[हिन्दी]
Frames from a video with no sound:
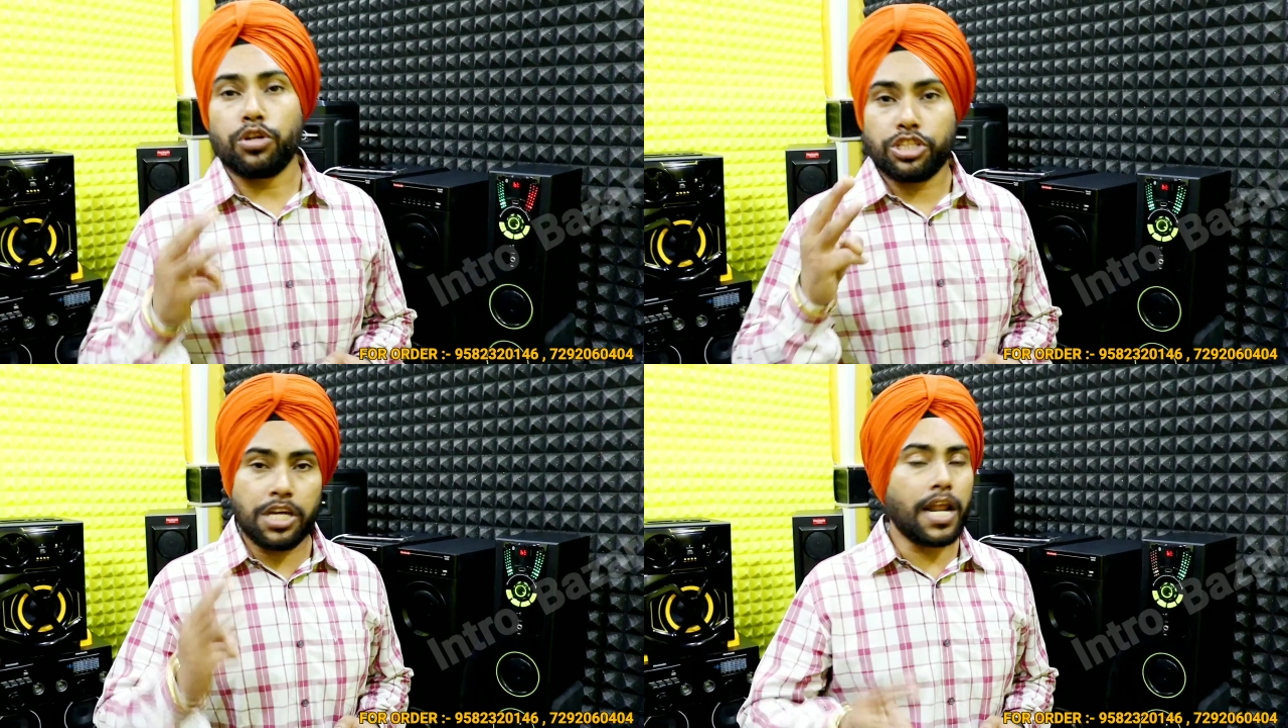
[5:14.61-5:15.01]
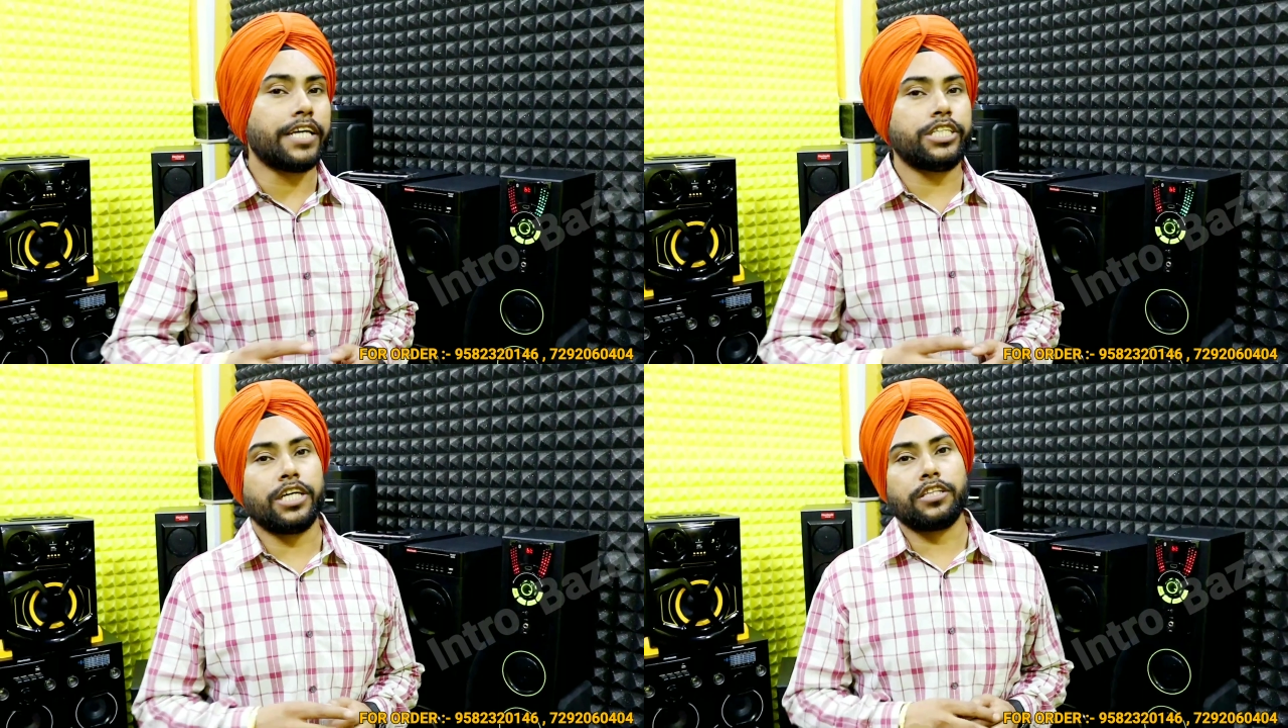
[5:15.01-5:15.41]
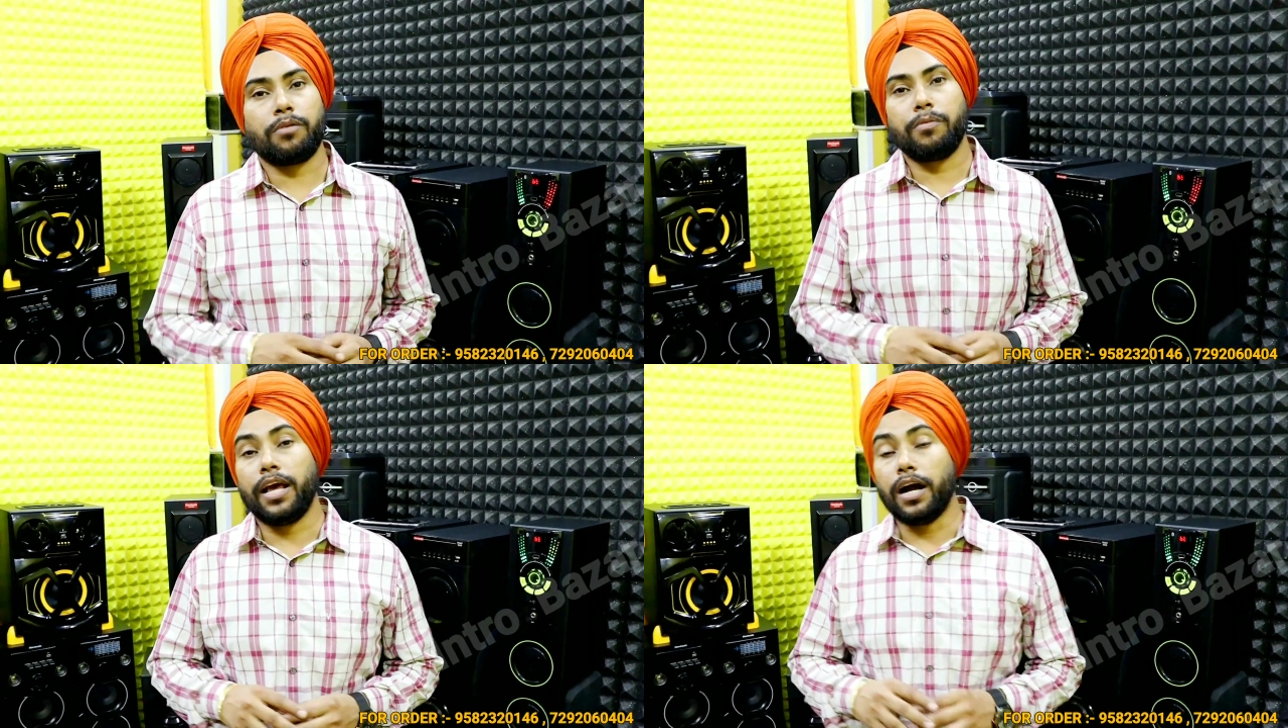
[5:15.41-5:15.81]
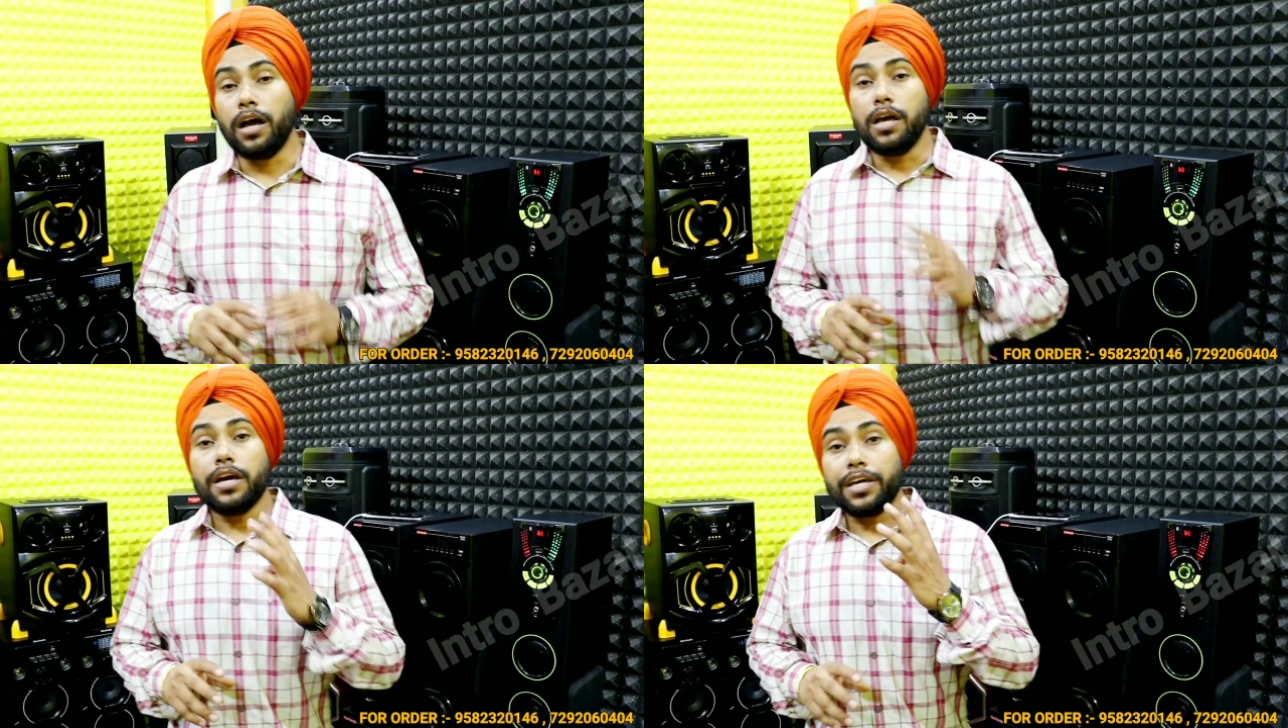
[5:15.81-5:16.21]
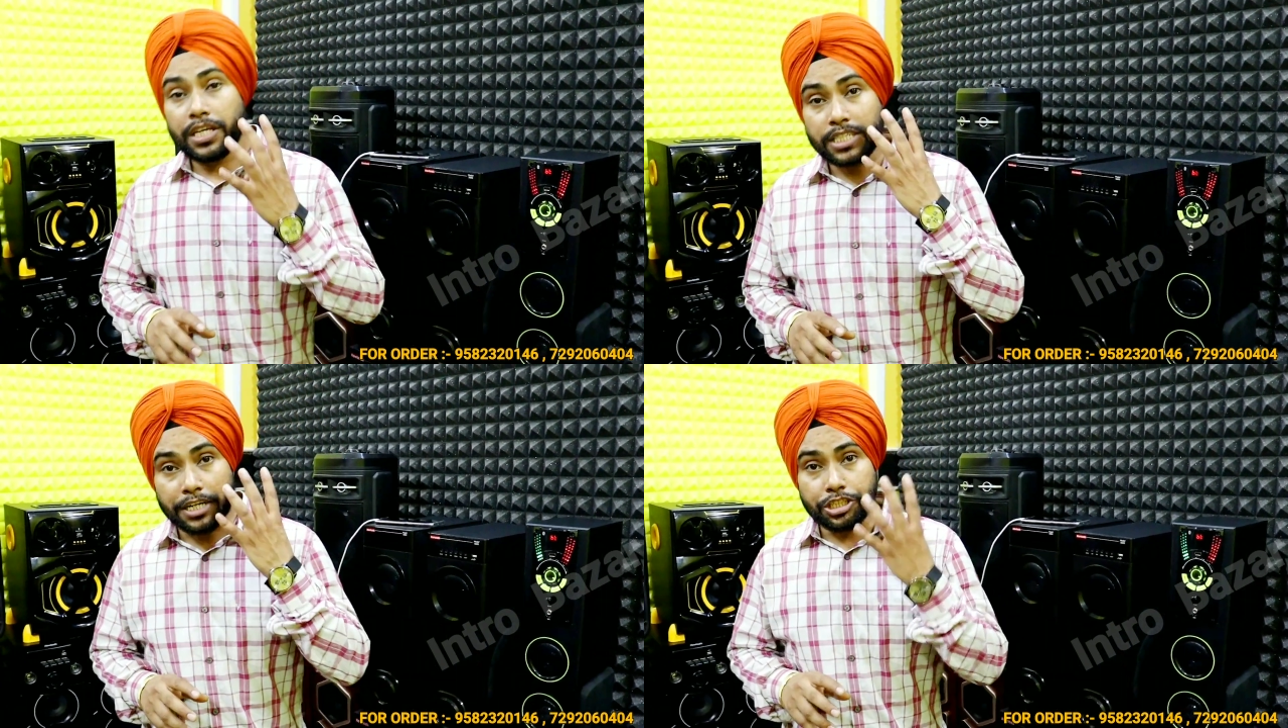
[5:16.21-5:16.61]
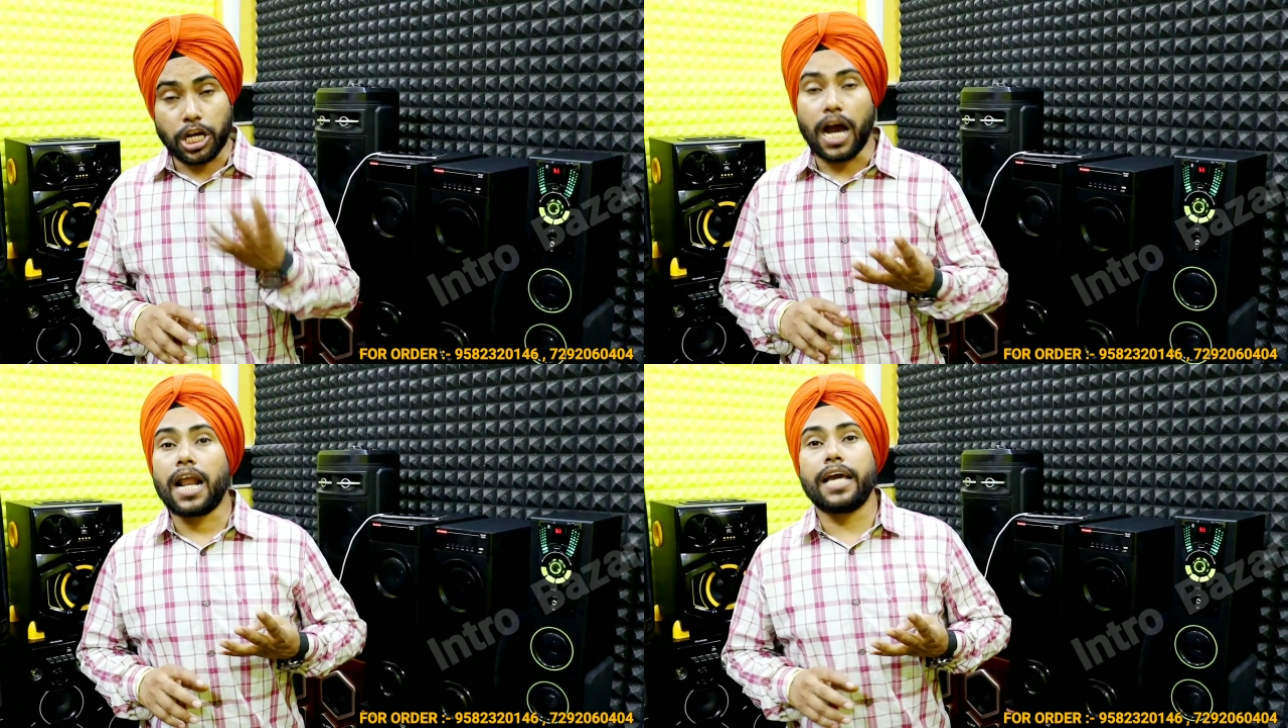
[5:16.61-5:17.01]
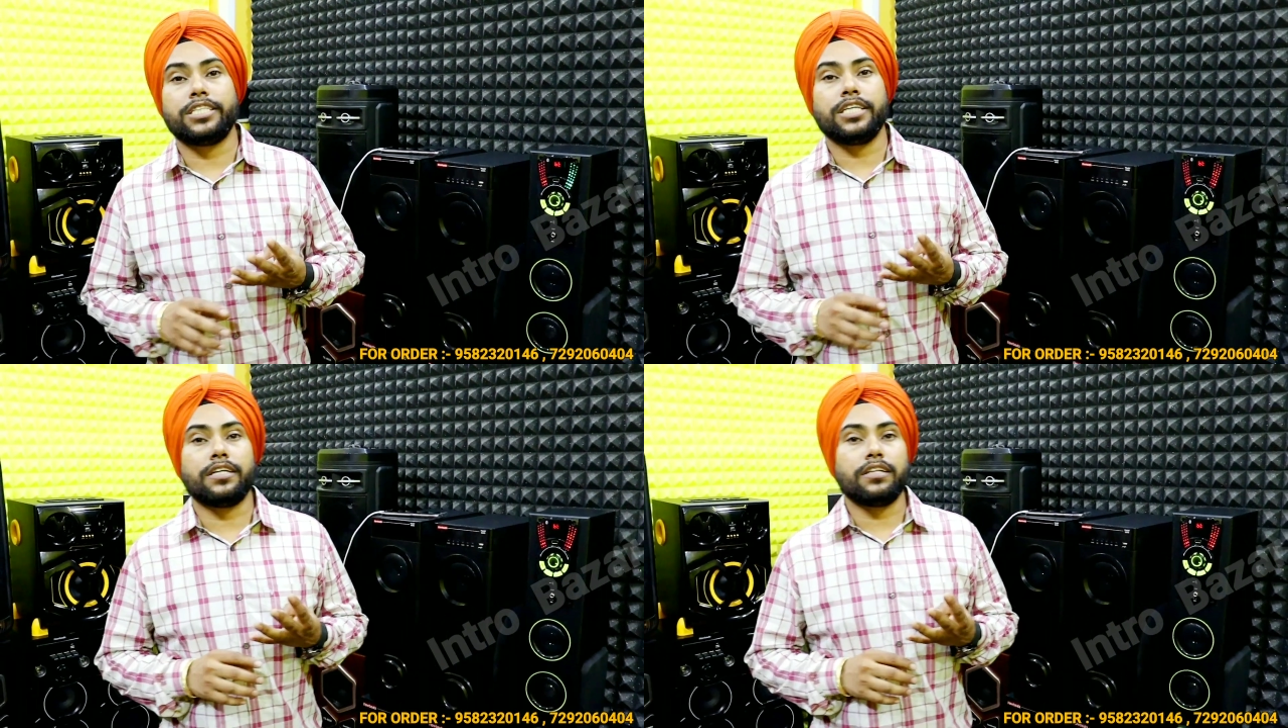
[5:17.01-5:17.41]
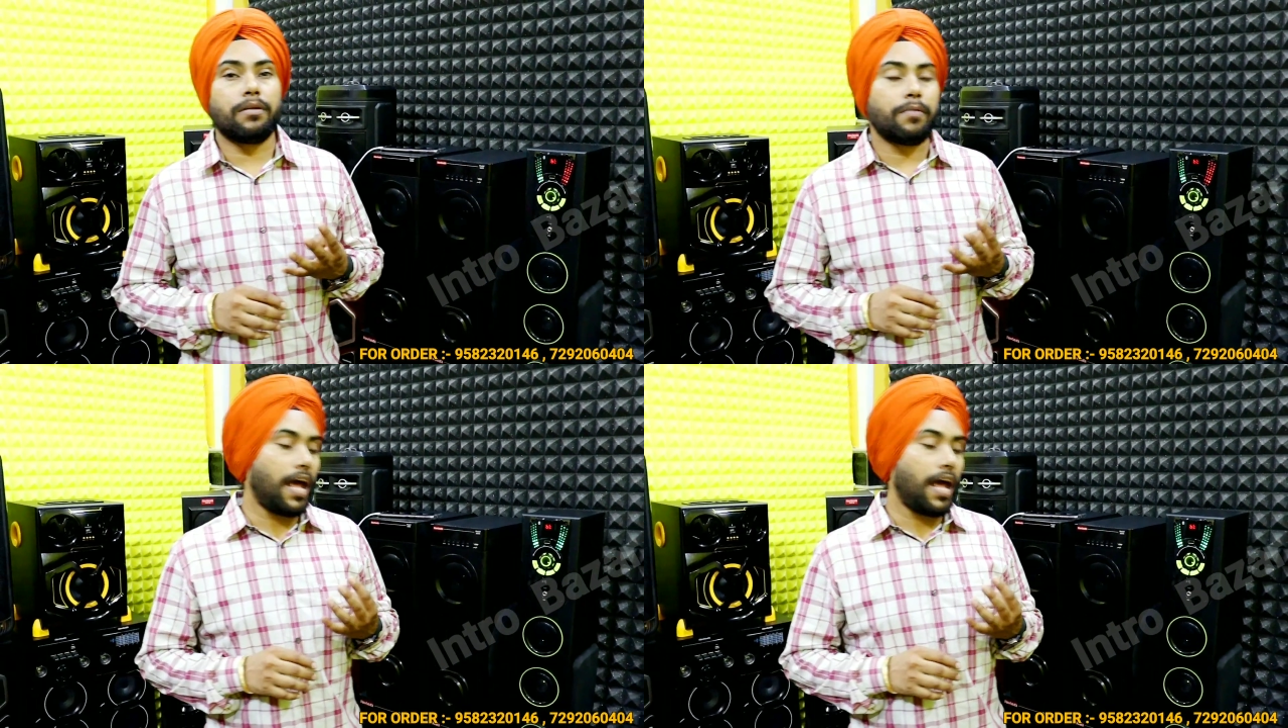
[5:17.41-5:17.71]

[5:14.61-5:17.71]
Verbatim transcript: और तीन आईसी के अंदर मिलेगा ये सेट चार आईसी के अंदर